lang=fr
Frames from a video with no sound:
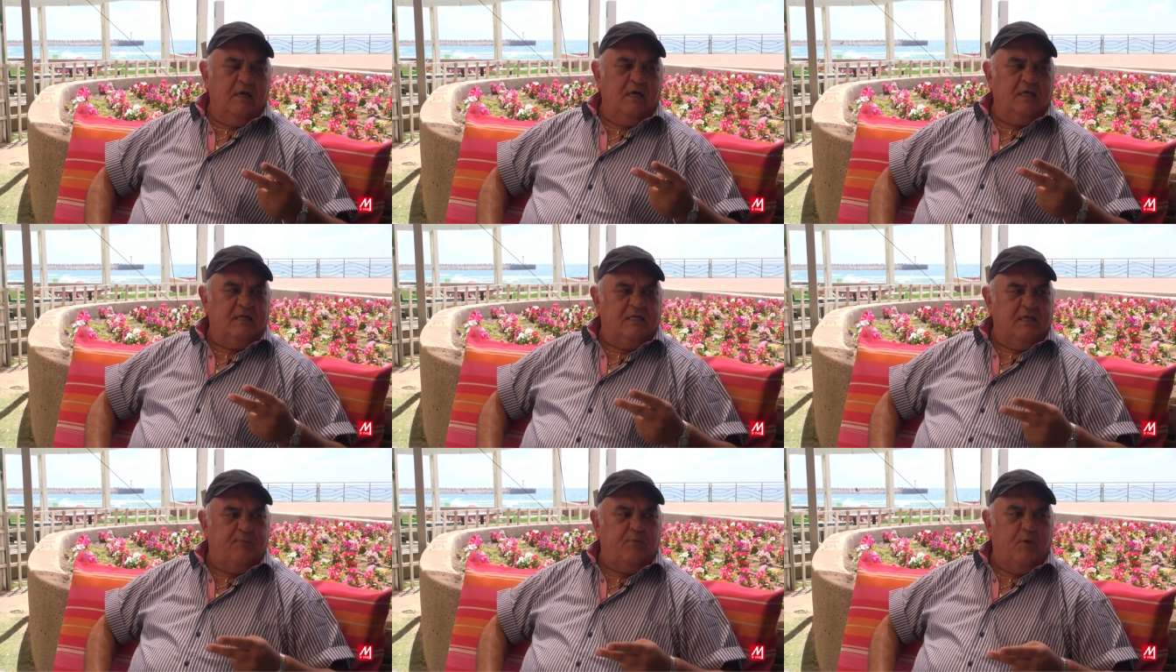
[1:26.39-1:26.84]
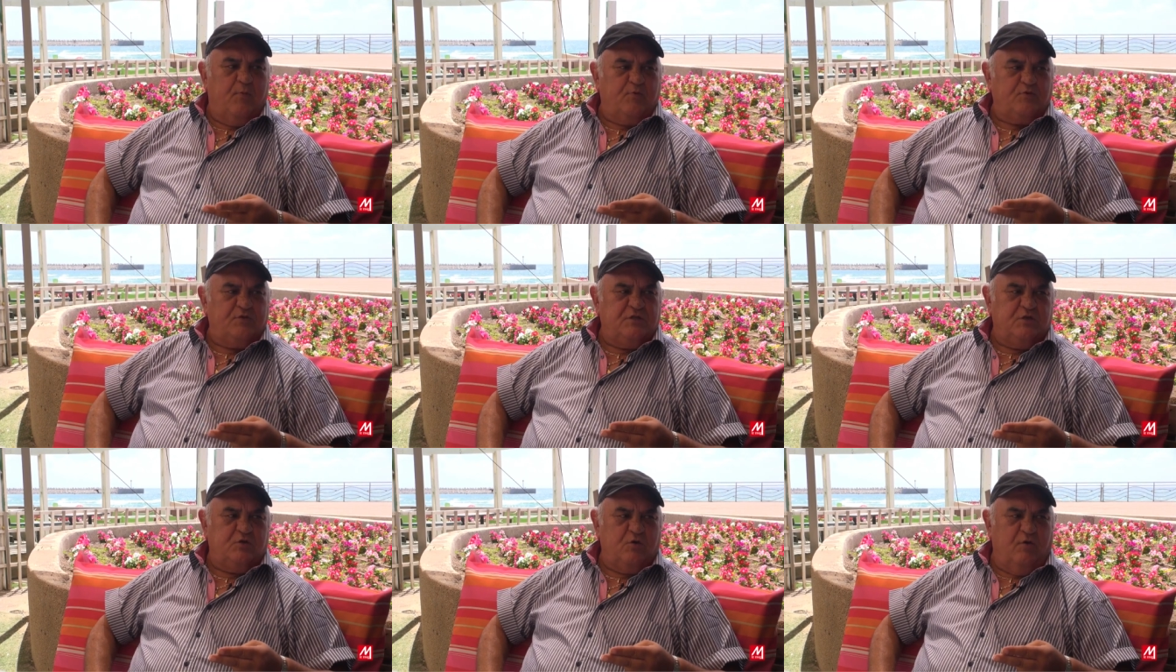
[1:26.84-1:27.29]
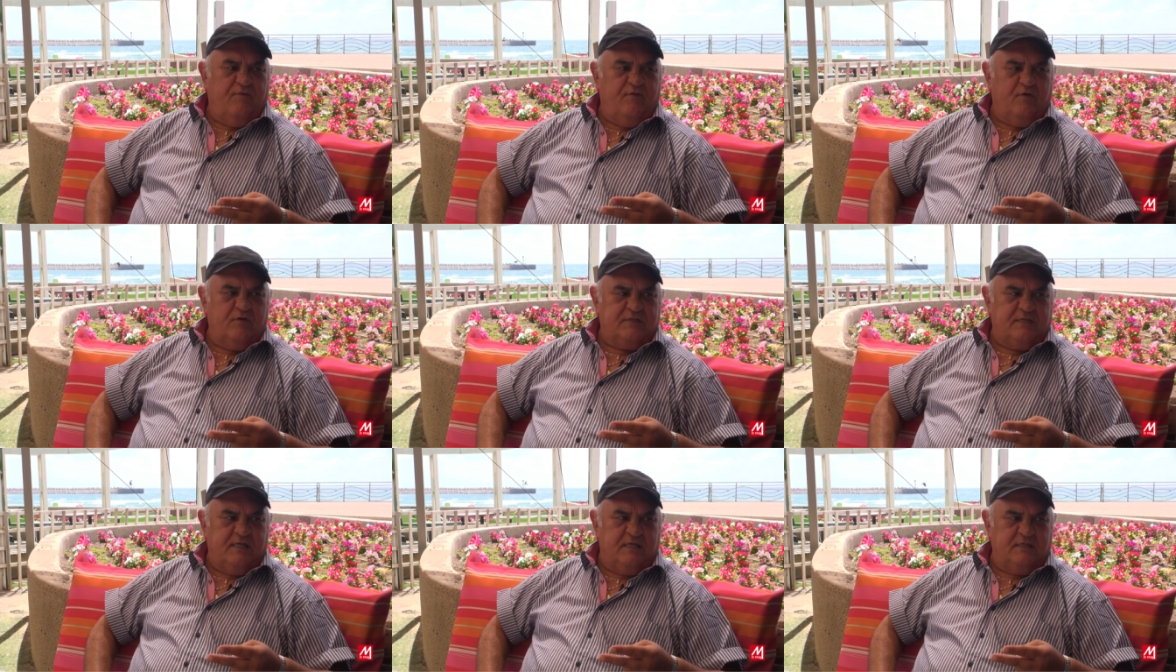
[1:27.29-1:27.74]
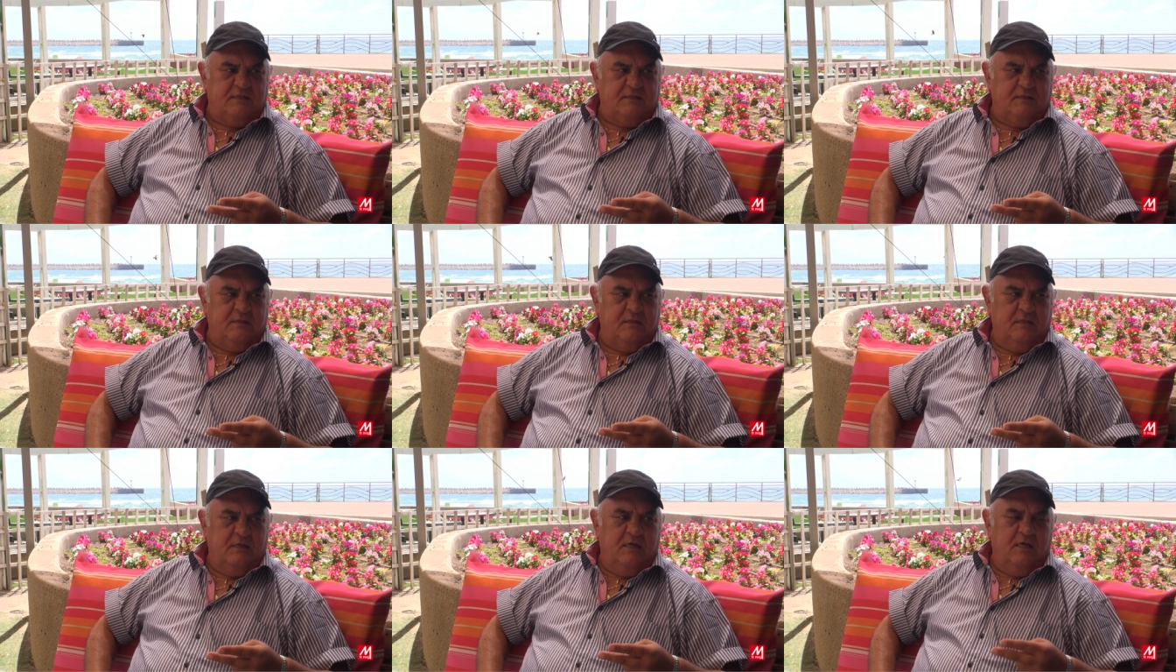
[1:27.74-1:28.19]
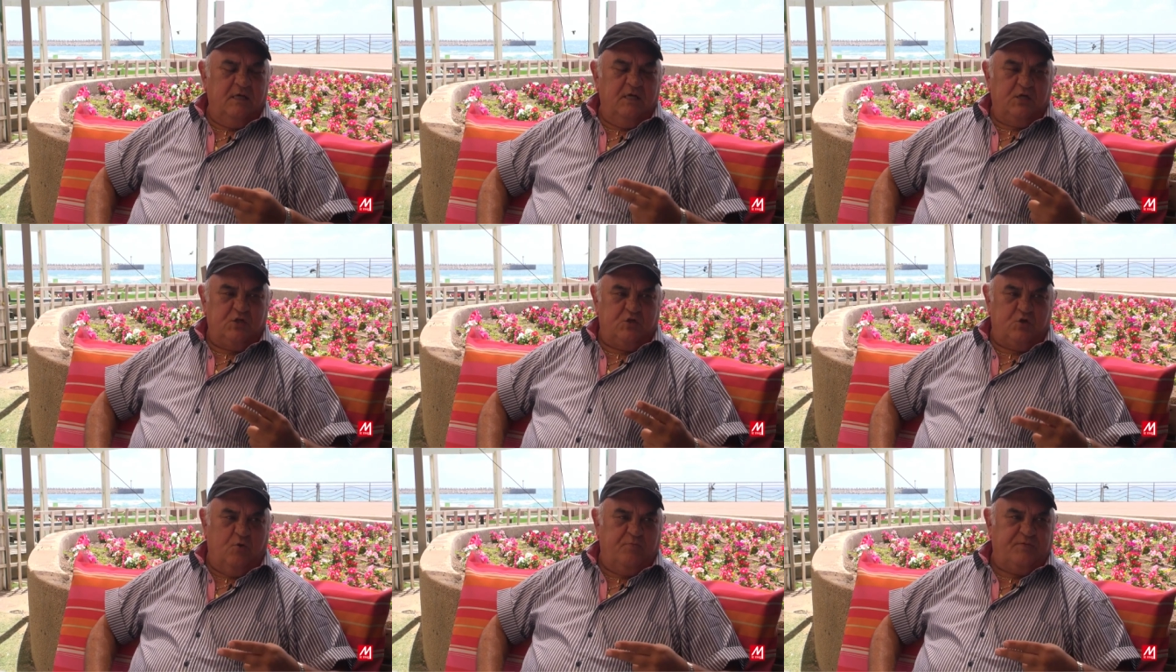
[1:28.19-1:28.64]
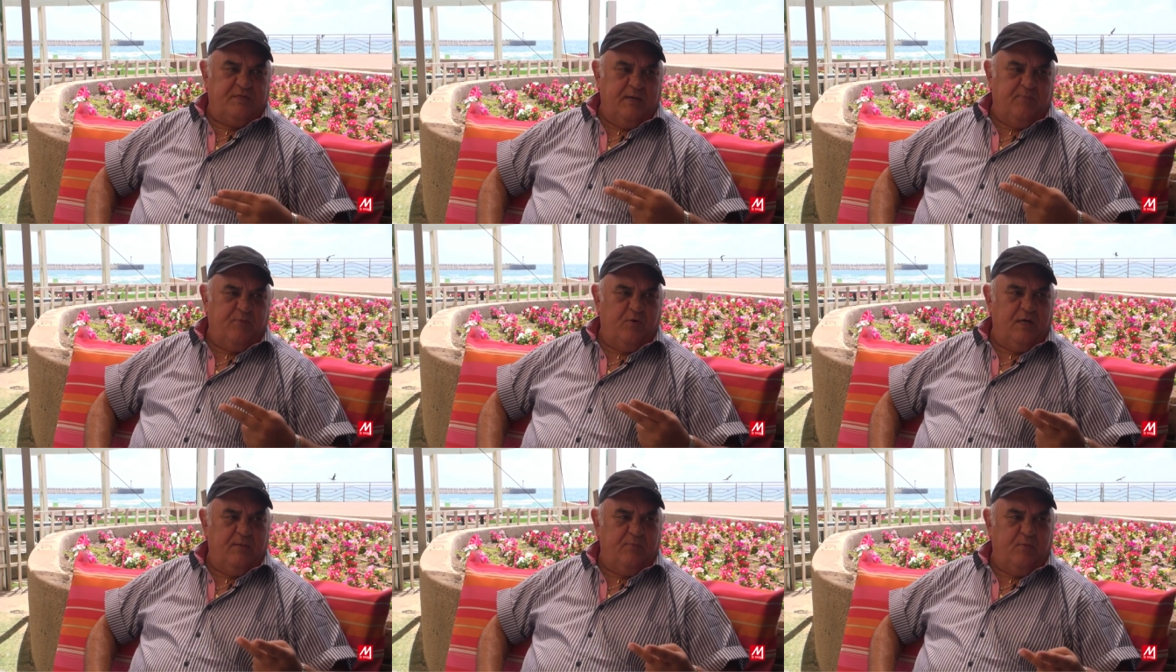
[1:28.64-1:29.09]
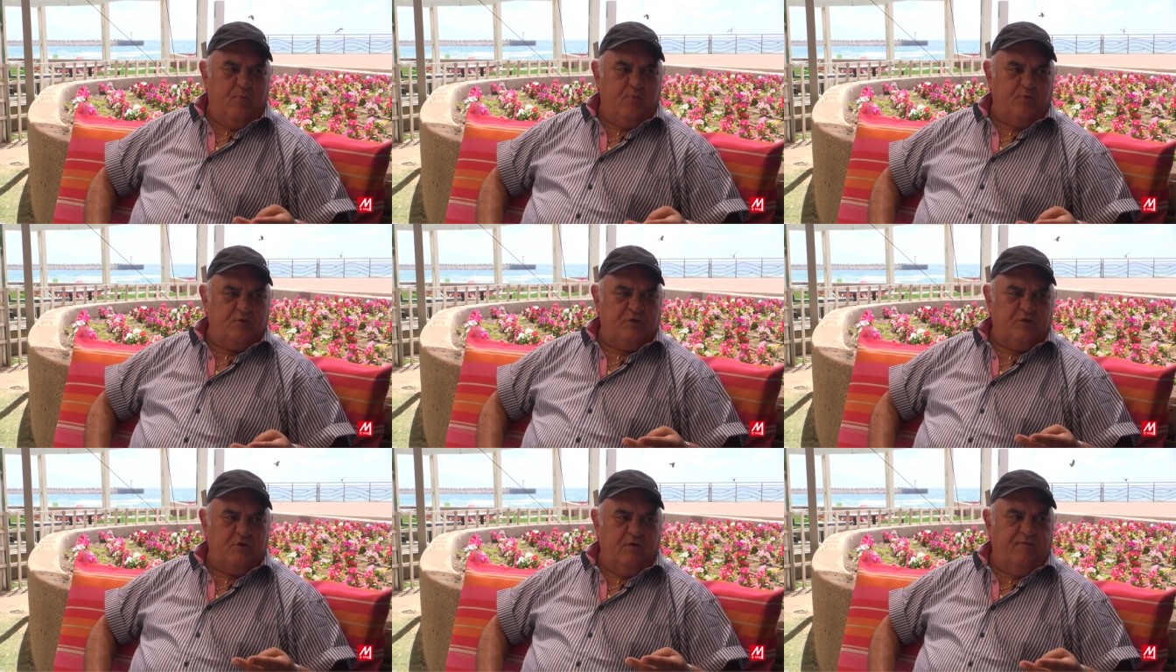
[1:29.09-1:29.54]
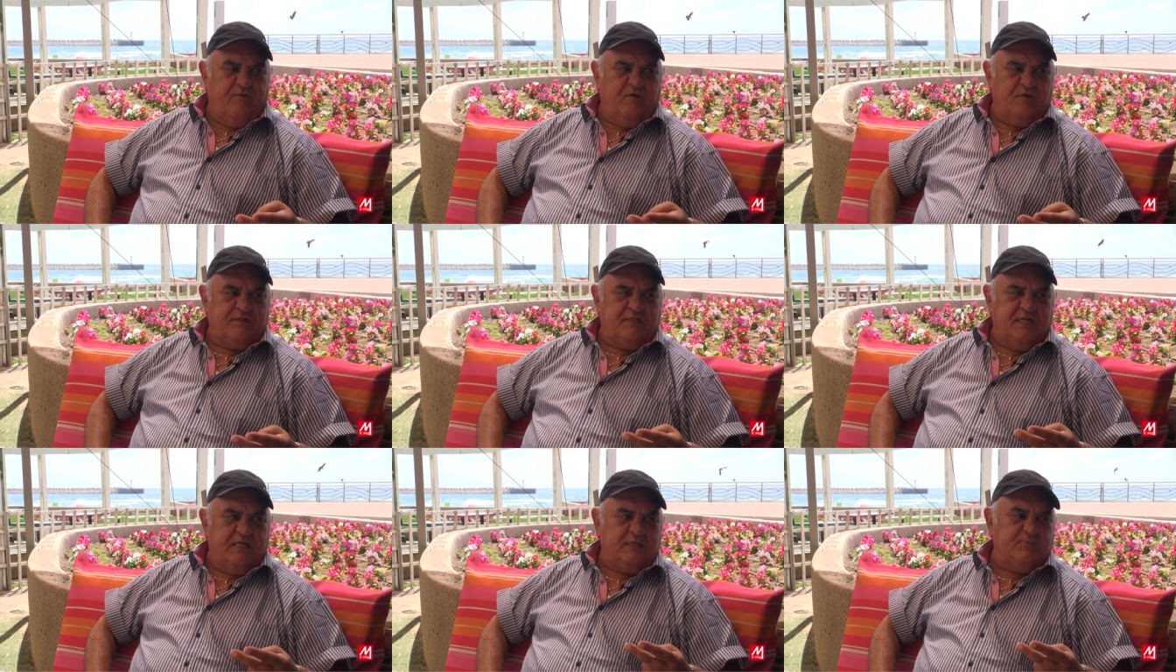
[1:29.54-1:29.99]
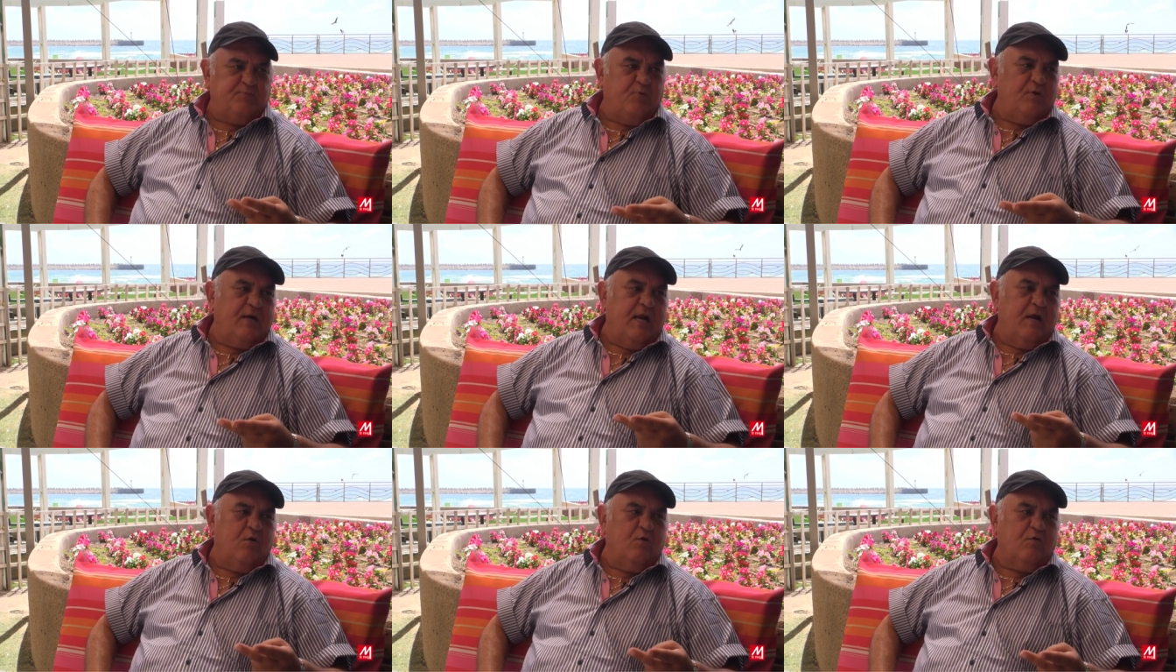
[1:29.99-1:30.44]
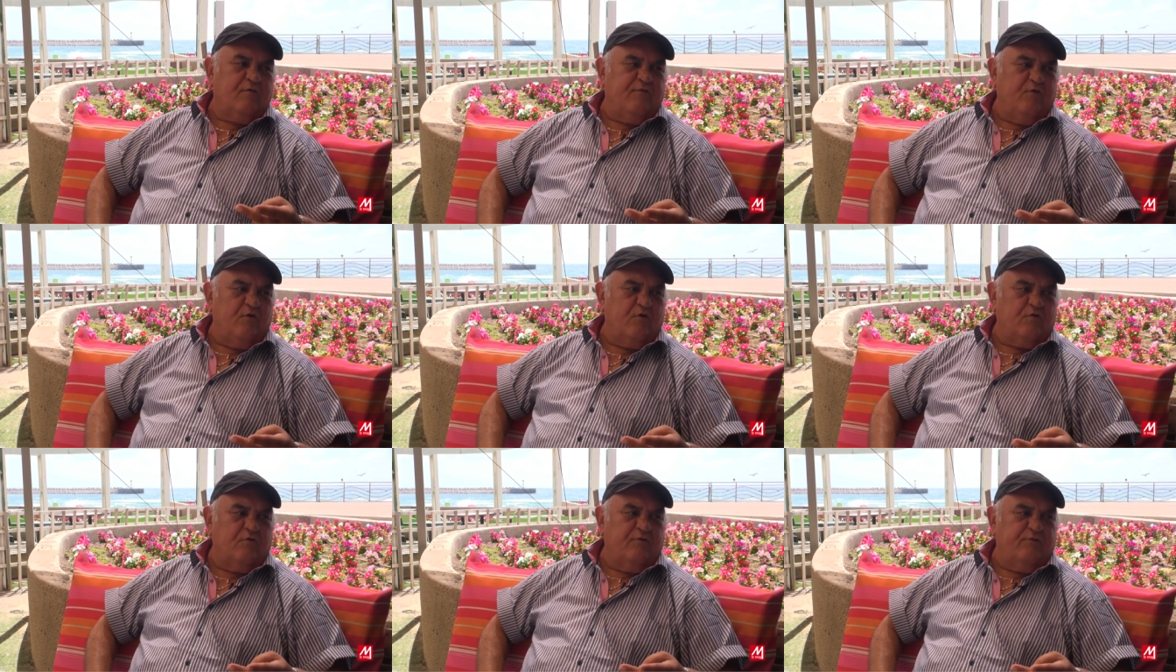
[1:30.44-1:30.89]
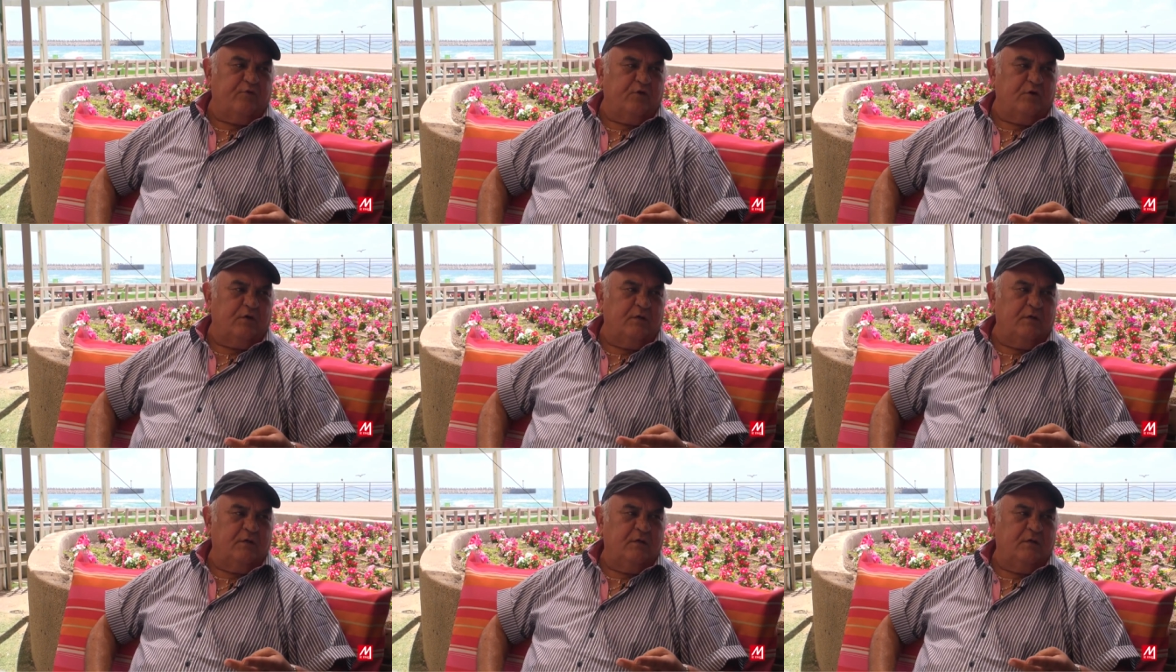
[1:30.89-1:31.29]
et des propositions françaises j'ai opté pour les propositions françaises pour la langue francophone.